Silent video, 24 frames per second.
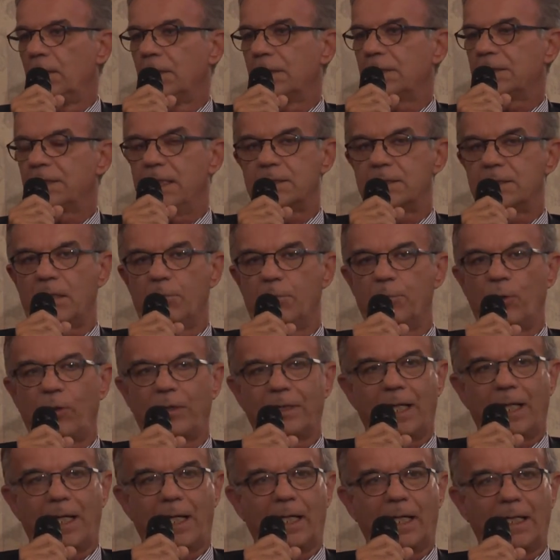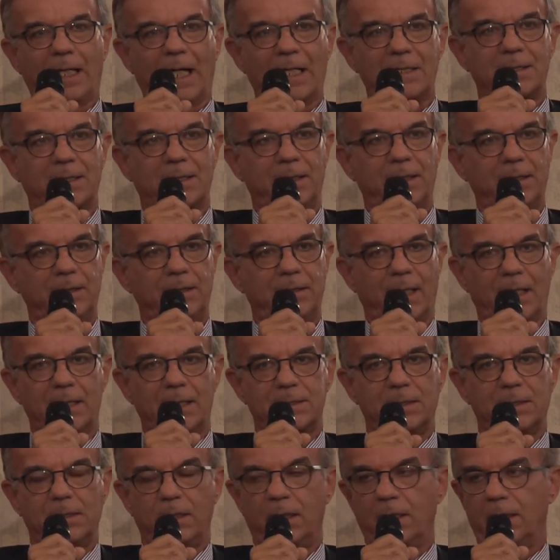senza portare a casa dei
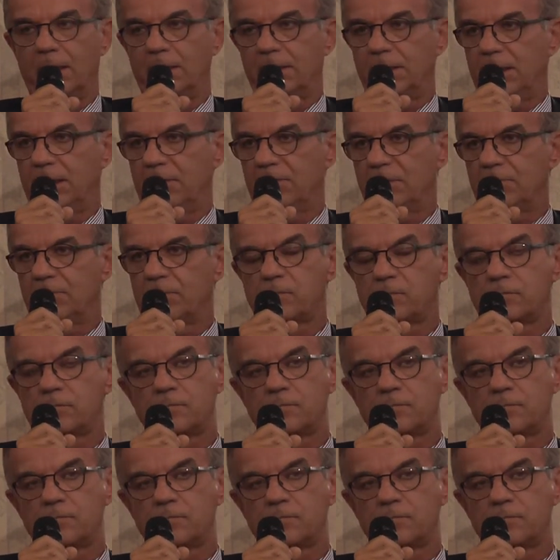tassi negativi.